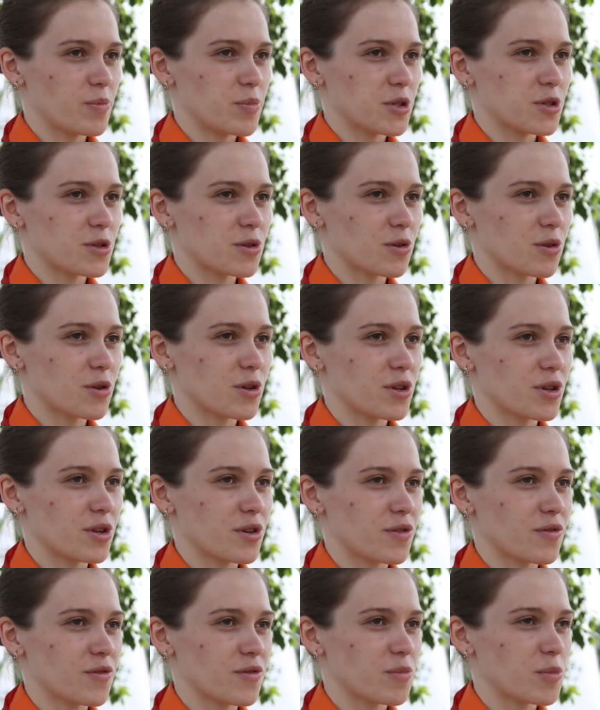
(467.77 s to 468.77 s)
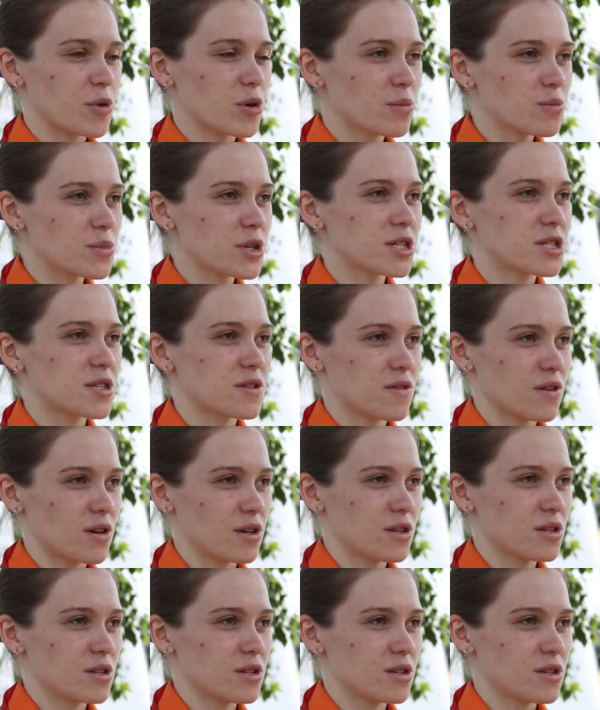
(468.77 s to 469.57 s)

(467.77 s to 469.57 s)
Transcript: построены в моем детстве,